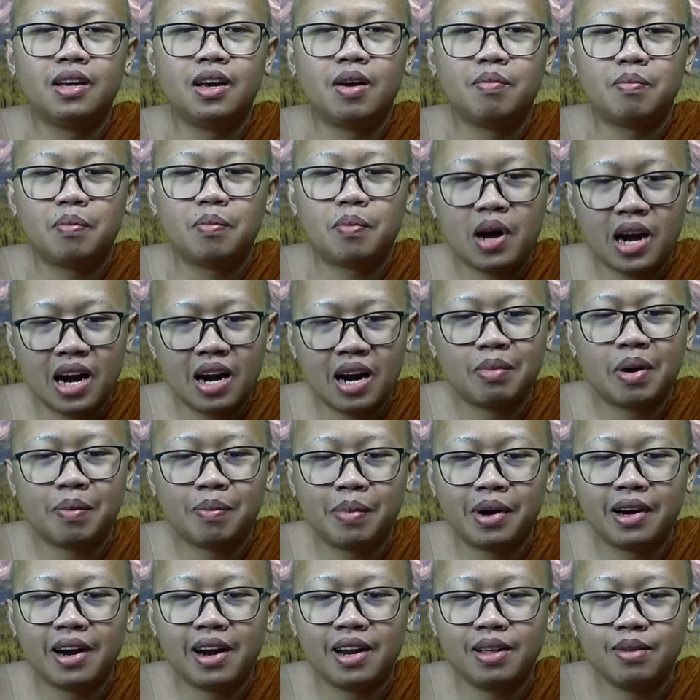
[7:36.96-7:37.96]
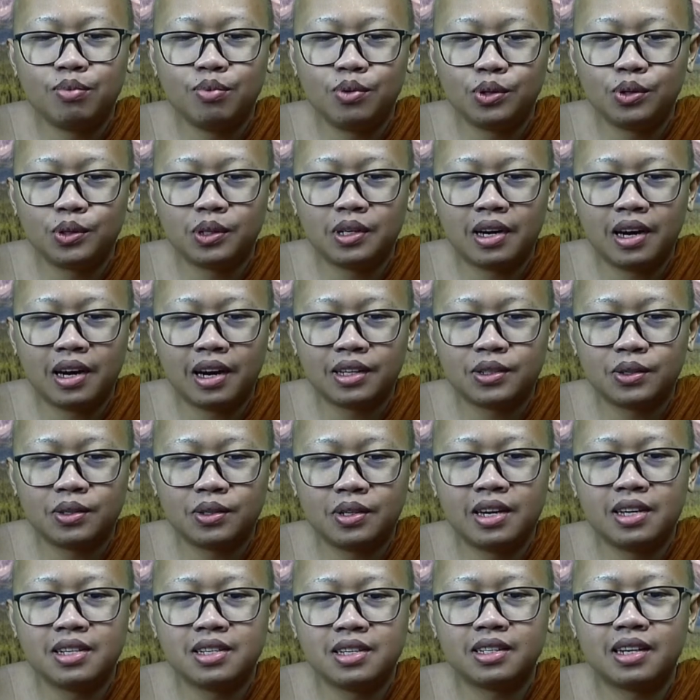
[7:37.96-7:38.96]
Para bapak dan ibu
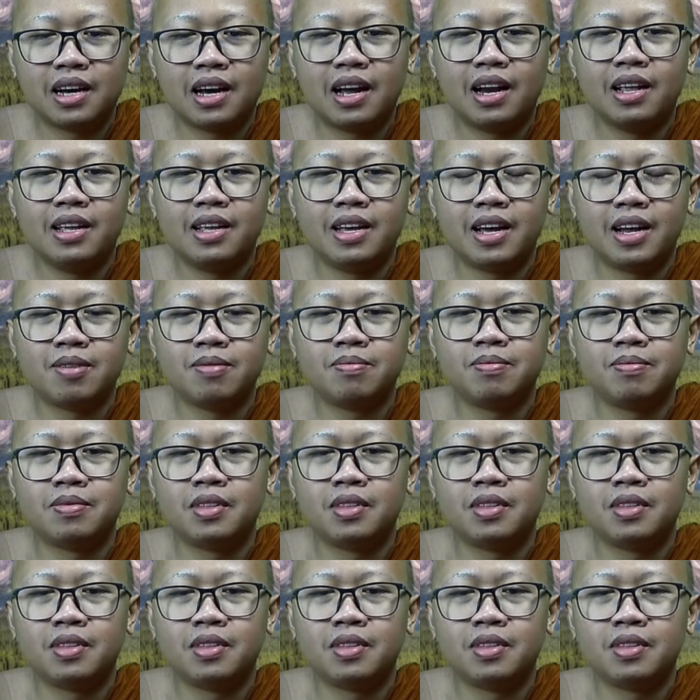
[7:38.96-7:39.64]
saudara-saudari sekalian,